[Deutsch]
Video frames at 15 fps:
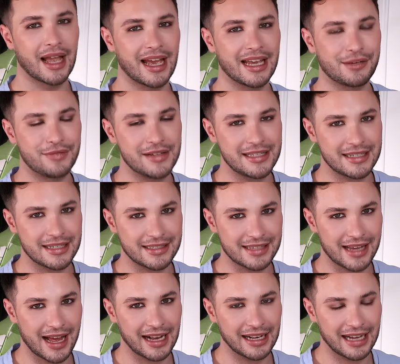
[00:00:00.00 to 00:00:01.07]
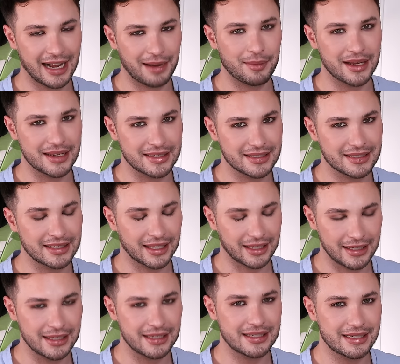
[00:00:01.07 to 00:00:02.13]
Ich will es nicht sagen, aber es
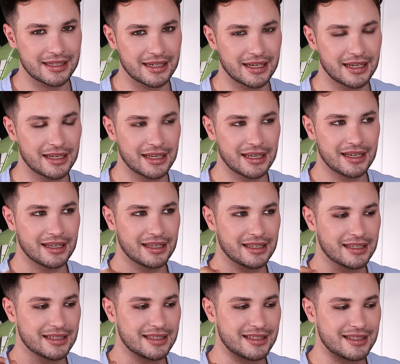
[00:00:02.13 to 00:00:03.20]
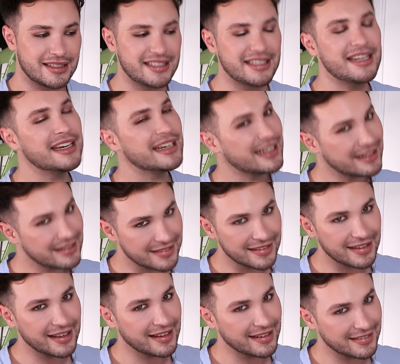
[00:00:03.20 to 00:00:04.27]
riecht sehr,
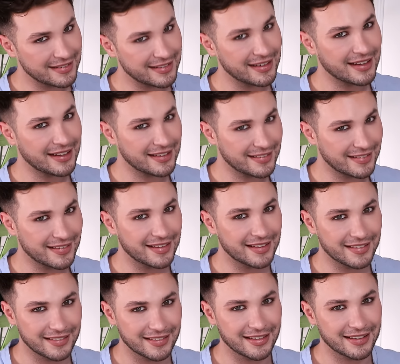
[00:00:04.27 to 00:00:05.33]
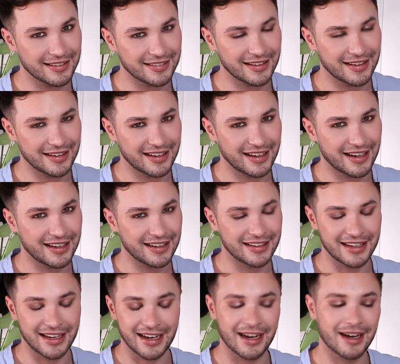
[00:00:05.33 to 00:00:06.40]
sehr, sehr, sehr, sehr, sehr nah
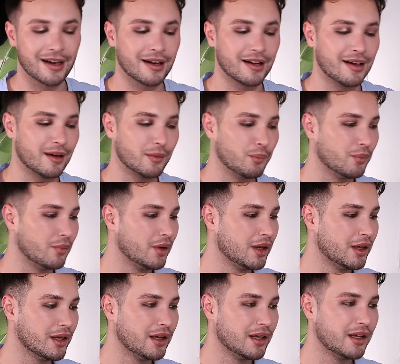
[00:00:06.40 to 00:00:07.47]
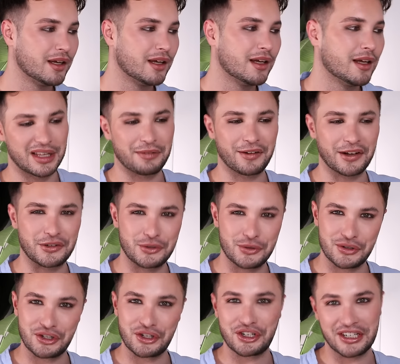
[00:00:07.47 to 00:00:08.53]
nach ähm, der
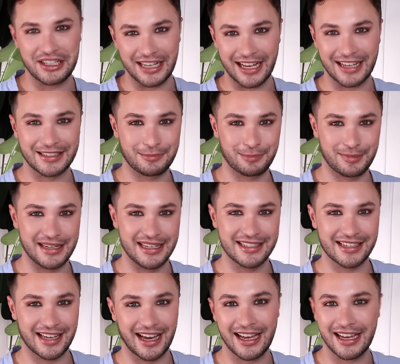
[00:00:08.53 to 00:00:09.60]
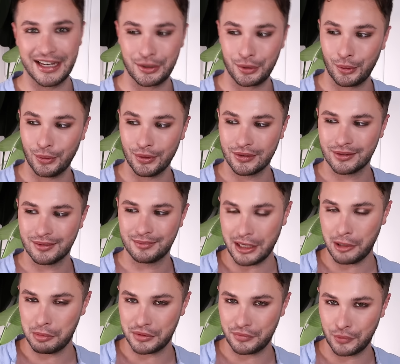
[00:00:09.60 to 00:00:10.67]
französischen Glasbläserei in Rot. Ich
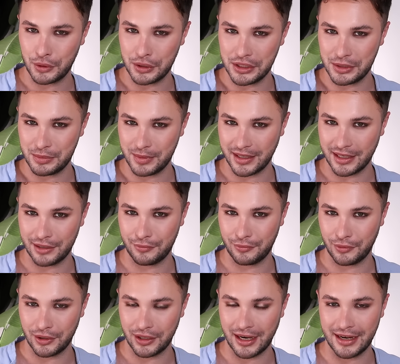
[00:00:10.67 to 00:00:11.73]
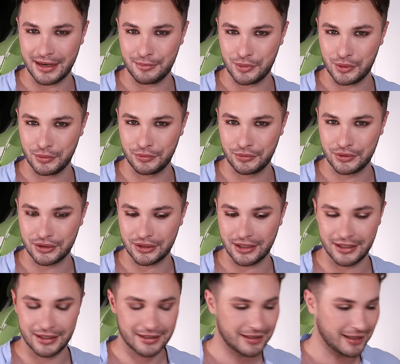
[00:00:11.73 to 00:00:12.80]
glaube, es wurde inspiriert von einem Duft,
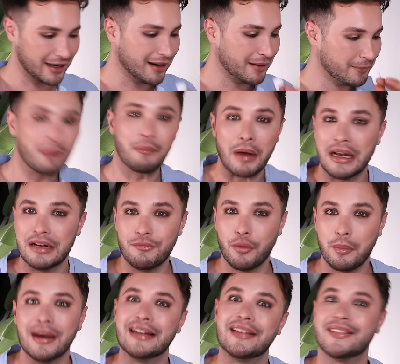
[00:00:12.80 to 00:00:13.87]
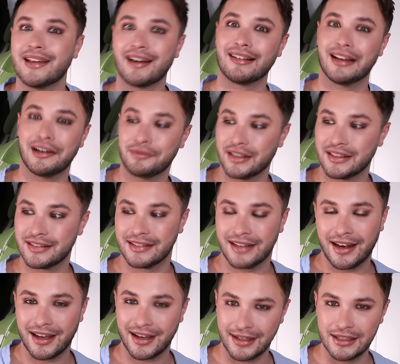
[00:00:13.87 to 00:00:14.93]
äh, der, wo man nicht sagen darf, dass es
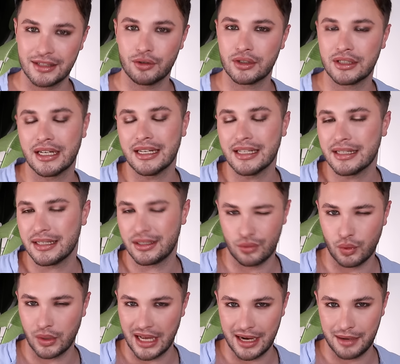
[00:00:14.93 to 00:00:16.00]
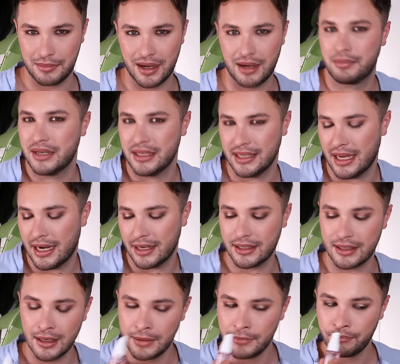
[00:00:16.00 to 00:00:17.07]
danach riecht und den ich nicht so gerne mag, bin ich ehrlich.
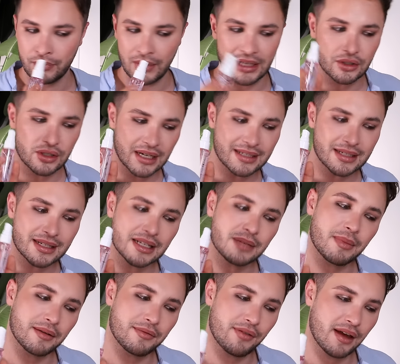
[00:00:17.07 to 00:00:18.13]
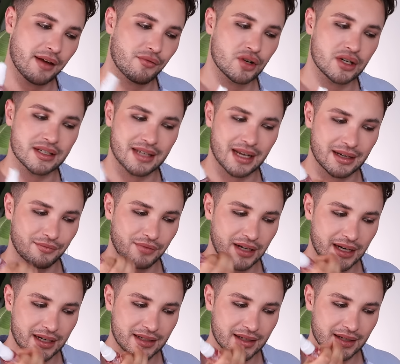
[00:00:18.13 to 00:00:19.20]
Ne? Also das ist nicht mein Favorite, das hat
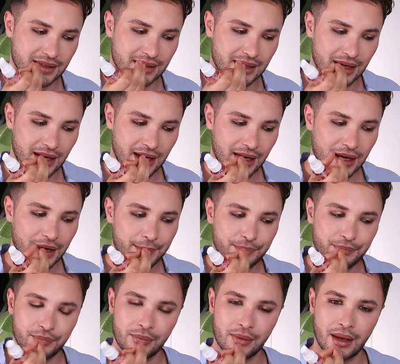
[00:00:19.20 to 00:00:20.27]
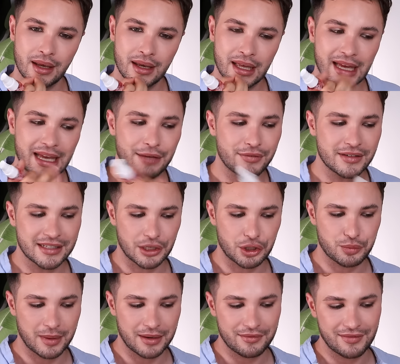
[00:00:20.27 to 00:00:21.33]
wieder dieses... Mh, hm, ich finde es ganz
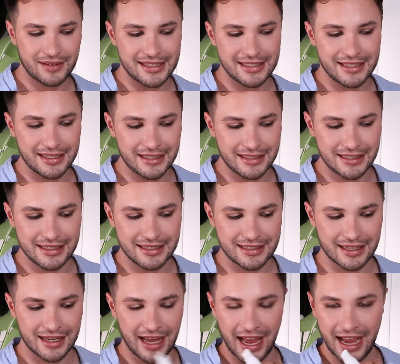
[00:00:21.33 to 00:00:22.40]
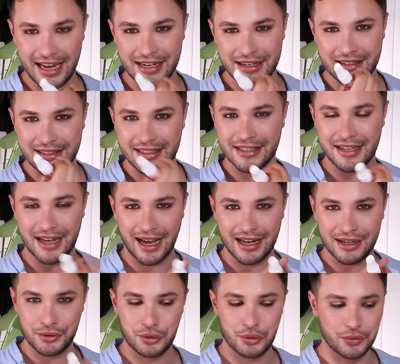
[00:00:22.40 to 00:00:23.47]
spannend, weil sie diese eine DNA
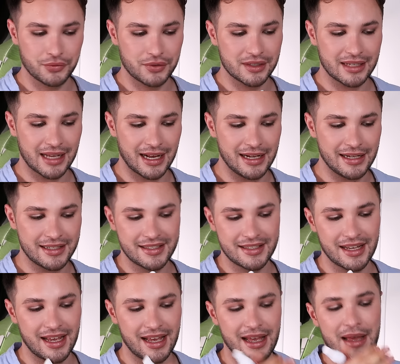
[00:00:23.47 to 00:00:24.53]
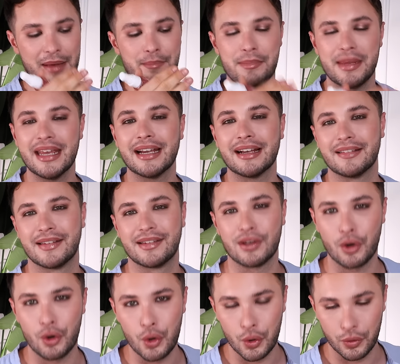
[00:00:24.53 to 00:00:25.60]
des Duftes als
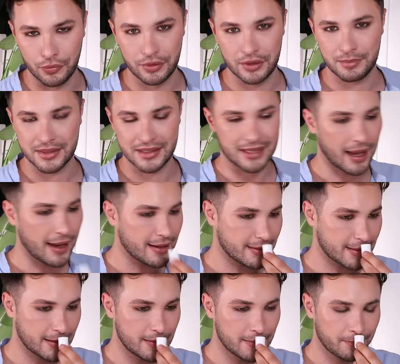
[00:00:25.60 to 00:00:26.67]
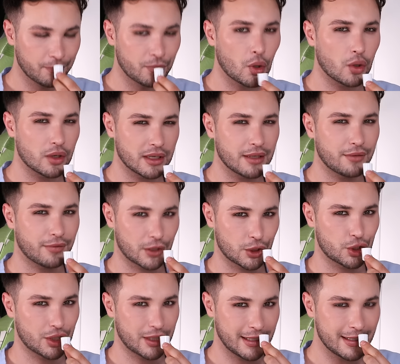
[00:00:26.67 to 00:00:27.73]
Meeresluft bezeichnen. Und ich
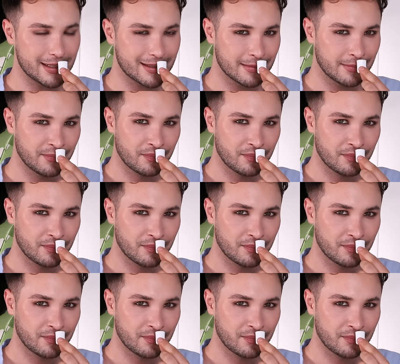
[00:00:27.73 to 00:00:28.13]
verstehe es,